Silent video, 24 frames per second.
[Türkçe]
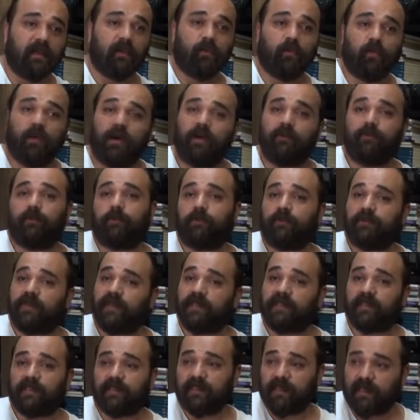kuaförü
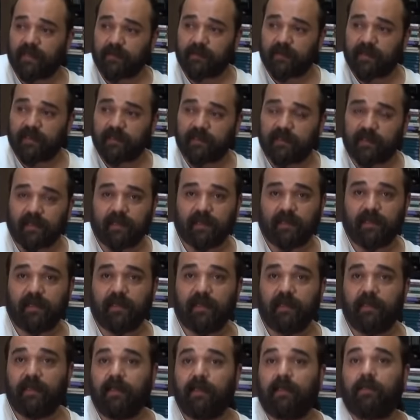saçını taramazsa,
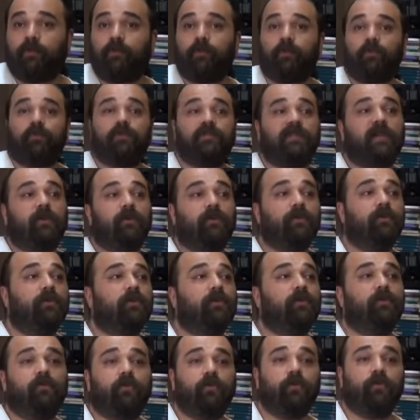düğün salonu
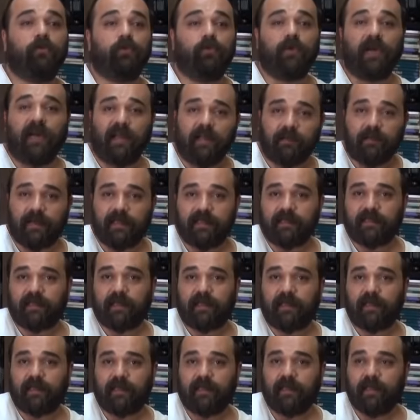düğününü almazsa,
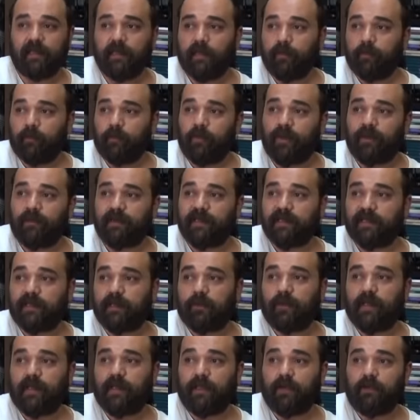buna benzer
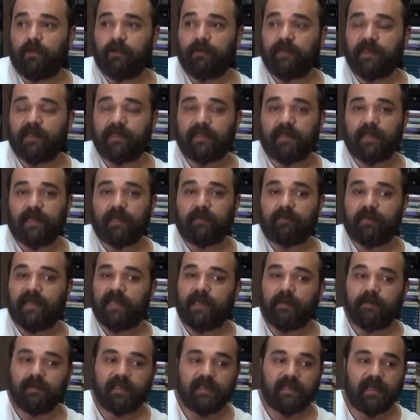olaylar olmazsa bir
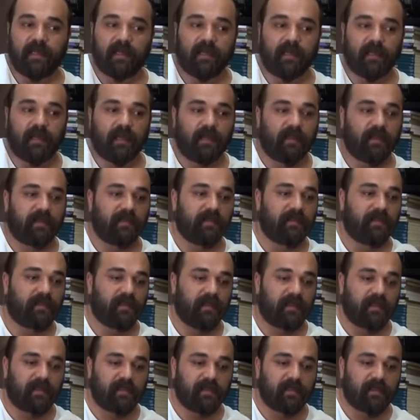nebze en azından
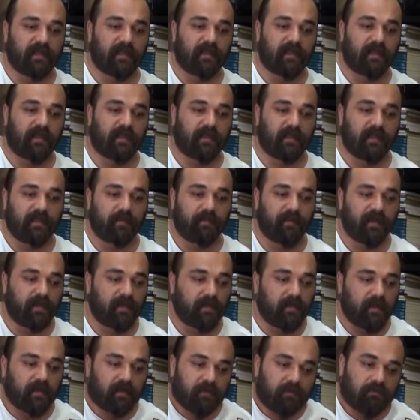insanlarda da bir
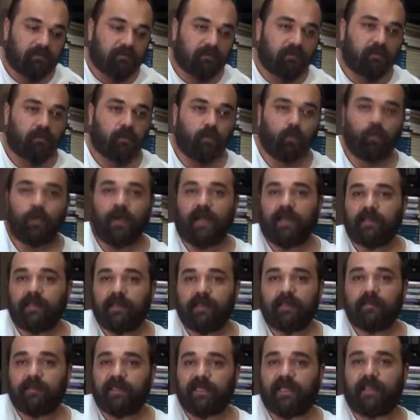uyandırır
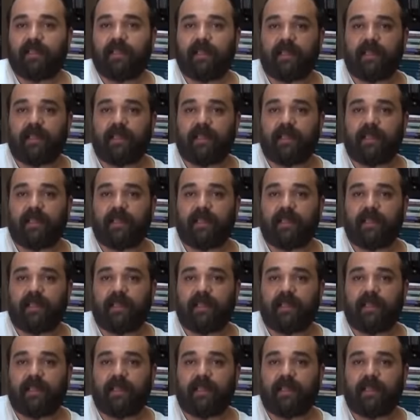bir şeyler